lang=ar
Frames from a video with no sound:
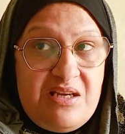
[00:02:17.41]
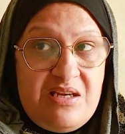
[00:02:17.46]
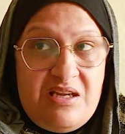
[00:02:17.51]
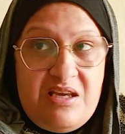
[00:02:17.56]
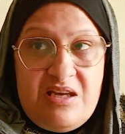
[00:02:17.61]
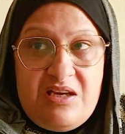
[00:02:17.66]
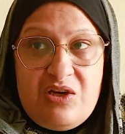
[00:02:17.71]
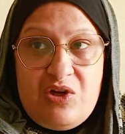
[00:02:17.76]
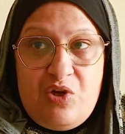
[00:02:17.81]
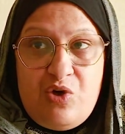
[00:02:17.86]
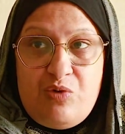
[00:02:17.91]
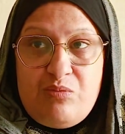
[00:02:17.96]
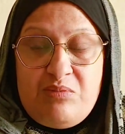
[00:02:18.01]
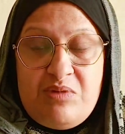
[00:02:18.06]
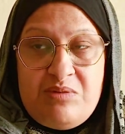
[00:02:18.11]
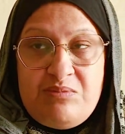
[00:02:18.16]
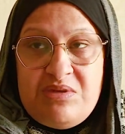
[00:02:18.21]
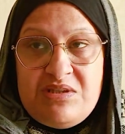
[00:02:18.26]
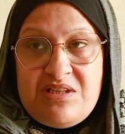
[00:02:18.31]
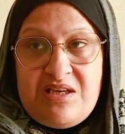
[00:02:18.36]
على انهم
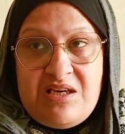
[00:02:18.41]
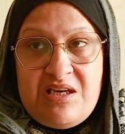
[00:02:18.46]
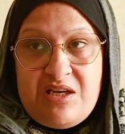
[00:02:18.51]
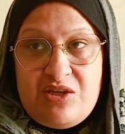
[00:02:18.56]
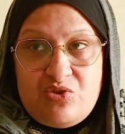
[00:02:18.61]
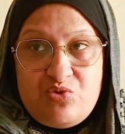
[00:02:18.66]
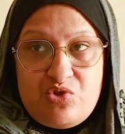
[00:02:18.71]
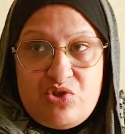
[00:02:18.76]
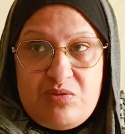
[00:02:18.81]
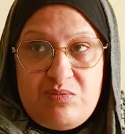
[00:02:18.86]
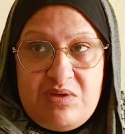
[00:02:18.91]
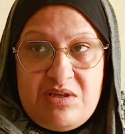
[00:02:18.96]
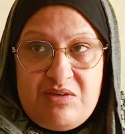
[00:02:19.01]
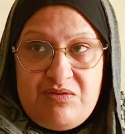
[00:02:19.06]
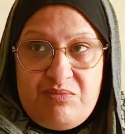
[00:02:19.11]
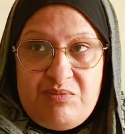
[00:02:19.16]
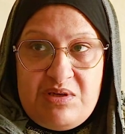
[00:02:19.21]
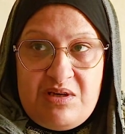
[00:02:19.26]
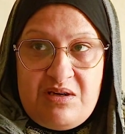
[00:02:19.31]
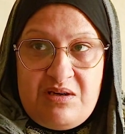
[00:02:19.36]
ما يخرجوش
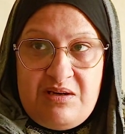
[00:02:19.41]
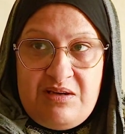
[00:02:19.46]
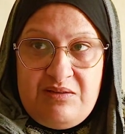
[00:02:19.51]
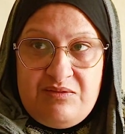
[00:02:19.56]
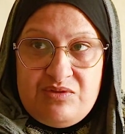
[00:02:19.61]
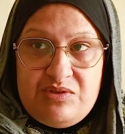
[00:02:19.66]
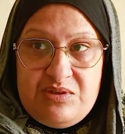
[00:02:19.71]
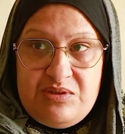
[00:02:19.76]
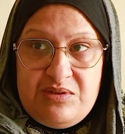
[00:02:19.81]
الملف من الرحم